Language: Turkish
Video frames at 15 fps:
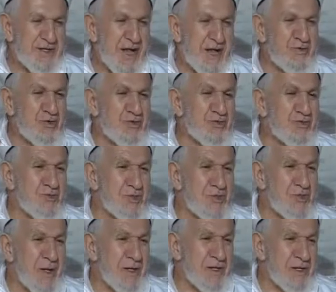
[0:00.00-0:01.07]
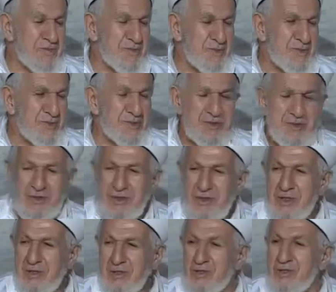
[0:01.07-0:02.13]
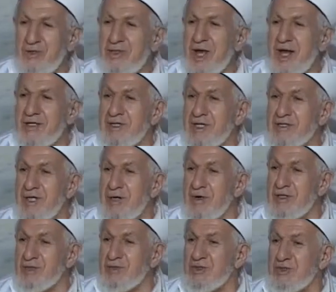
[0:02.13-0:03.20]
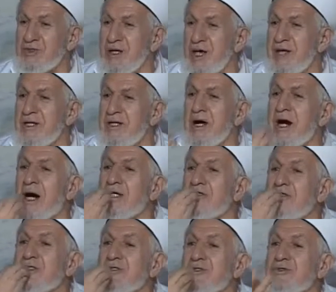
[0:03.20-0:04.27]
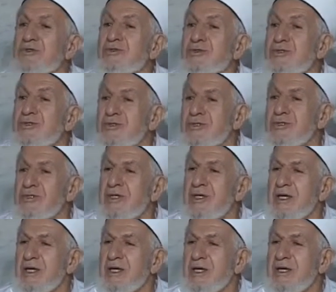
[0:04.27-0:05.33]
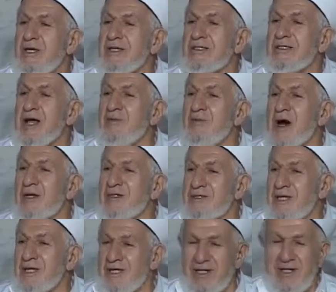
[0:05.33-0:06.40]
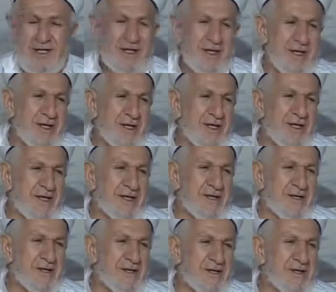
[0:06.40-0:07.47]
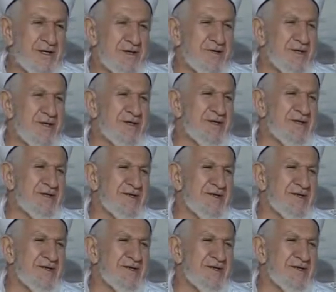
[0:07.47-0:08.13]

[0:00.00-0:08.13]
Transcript: Tam üzüm zamanıymış. Günlerce savaşmışlar aç, susuz. İslam askeri. Evet.